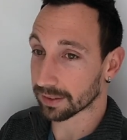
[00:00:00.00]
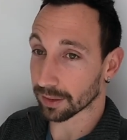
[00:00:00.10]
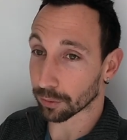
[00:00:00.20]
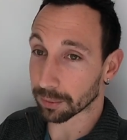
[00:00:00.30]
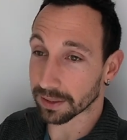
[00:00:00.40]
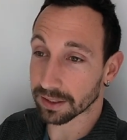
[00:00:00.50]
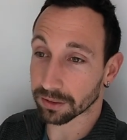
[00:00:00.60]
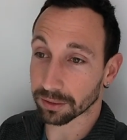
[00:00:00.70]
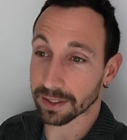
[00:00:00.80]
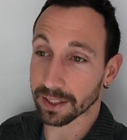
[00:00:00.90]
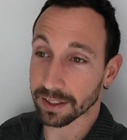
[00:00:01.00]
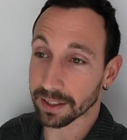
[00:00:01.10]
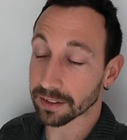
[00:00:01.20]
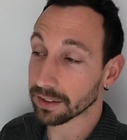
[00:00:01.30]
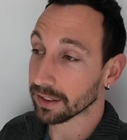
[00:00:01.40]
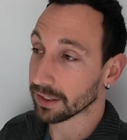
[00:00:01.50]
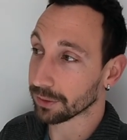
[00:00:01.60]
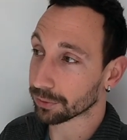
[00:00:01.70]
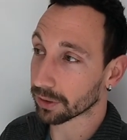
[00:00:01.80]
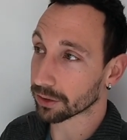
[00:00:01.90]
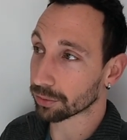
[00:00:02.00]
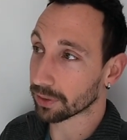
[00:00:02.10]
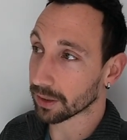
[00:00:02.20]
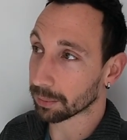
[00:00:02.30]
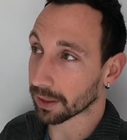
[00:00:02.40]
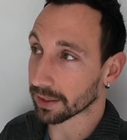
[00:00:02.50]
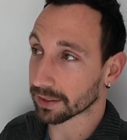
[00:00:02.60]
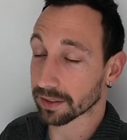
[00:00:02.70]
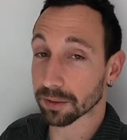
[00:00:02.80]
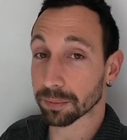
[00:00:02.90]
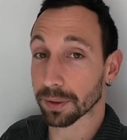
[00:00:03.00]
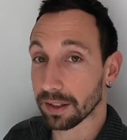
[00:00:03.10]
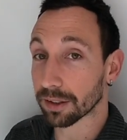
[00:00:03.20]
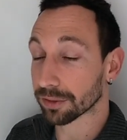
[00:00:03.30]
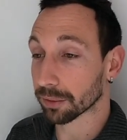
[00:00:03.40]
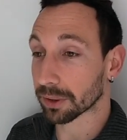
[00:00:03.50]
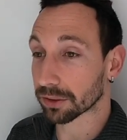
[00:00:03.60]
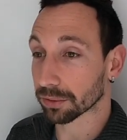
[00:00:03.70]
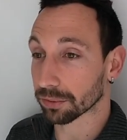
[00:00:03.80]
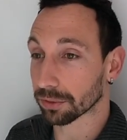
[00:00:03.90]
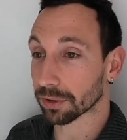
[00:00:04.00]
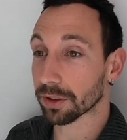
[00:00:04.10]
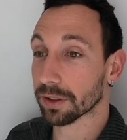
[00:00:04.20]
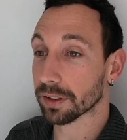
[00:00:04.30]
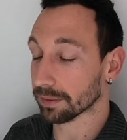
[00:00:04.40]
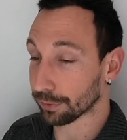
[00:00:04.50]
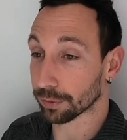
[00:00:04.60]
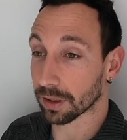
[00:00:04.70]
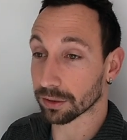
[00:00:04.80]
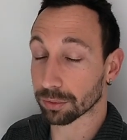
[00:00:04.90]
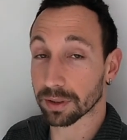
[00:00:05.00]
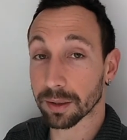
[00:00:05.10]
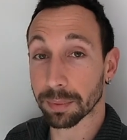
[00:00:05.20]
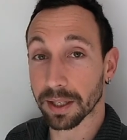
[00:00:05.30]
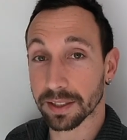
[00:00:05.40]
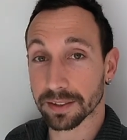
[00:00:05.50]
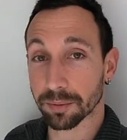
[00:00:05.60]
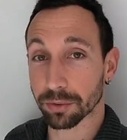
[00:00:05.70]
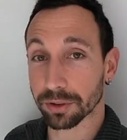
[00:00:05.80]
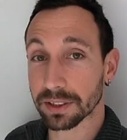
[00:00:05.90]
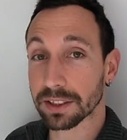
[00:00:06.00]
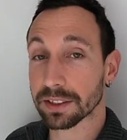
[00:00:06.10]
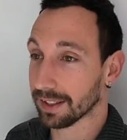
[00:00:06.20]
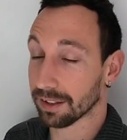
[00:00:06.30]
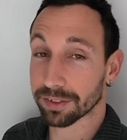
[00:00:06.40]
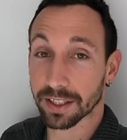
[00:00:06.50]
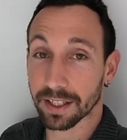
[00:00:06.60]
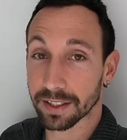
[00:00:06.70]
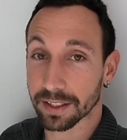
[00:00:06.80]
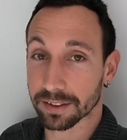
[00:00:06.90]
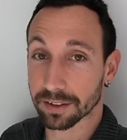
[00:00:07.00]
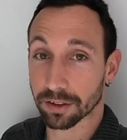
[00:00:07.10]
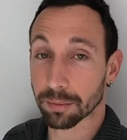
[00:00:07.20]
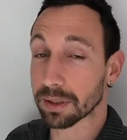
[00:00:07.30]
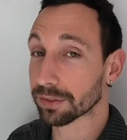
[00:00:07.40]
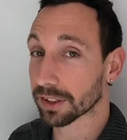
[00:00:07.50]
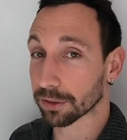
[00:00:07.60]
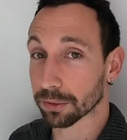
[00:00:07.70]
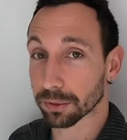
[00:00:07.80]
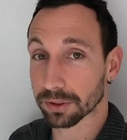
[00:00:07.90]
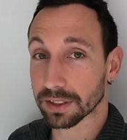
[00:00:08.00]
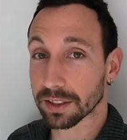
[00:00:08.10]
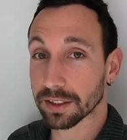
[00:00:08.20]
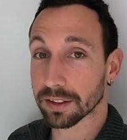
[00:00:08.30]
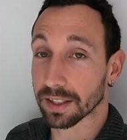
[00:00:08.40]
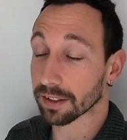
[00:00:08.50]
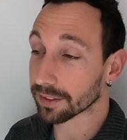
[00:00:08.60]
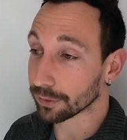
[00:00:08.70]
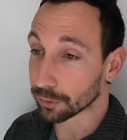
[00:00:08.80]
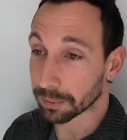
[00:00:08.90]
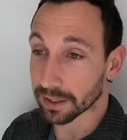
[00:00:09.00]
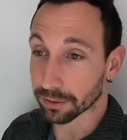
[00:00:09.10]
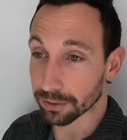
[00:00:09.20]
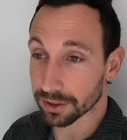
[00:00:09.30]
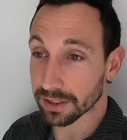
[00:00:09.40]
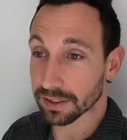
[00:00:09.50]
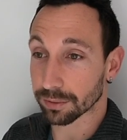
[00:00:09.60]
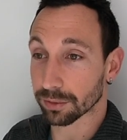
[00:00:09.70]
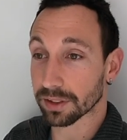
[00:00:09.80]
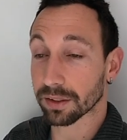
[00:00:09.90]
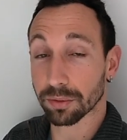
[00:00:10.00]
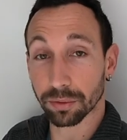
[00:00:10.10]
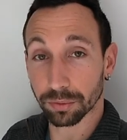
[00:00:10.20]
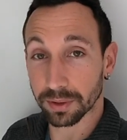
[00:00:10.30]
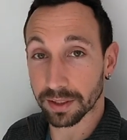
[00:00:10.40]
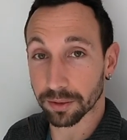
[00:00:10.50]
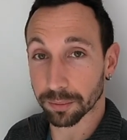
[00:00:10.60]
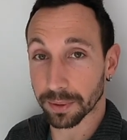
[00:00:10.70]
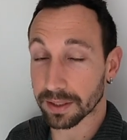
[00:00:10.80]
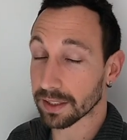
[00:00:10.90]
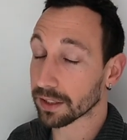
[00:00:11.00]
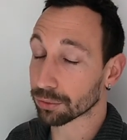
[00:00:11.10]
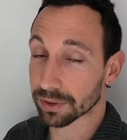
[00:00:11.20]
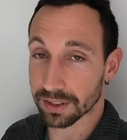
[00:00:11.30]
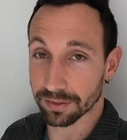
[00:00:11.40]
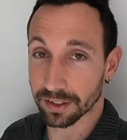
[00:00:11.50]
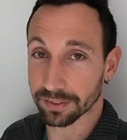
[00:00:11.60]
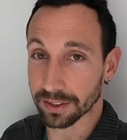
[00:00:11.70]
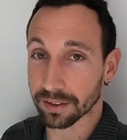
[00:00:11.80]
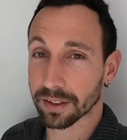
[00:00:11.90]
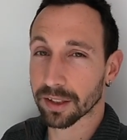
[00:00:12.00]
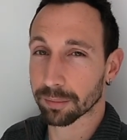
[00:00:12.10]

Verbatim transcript: Ça veut bien dire que derrière, il faut rajouter par exemple la formation du code, il faut rajouter par exemple aussi les frais annexes, comme les frais de dossier, les rendez-vous pédagogiques si vous êtes en conduite accompagnée et tout ce qui va avec.